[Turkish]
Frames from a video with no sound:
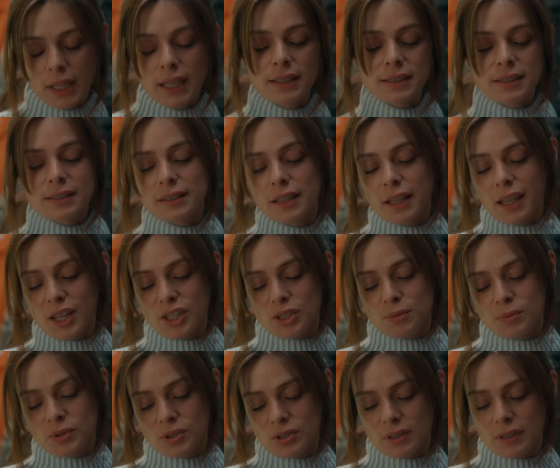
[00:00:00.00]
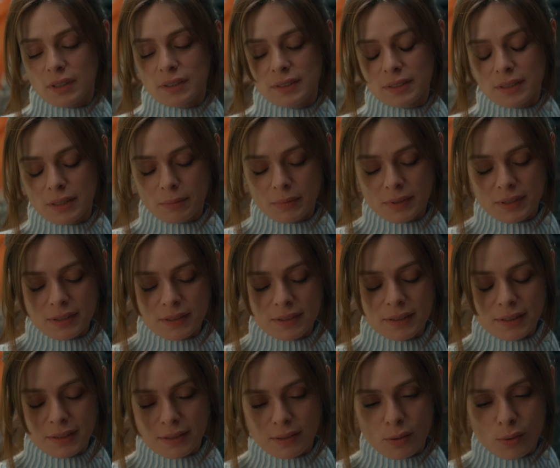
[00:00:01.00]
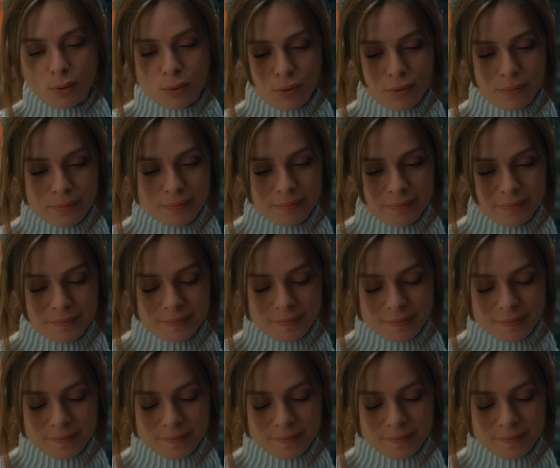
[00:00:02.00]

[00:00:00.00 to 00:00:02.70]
Deniz'in de geçmişini hatırlamasını istiyorum.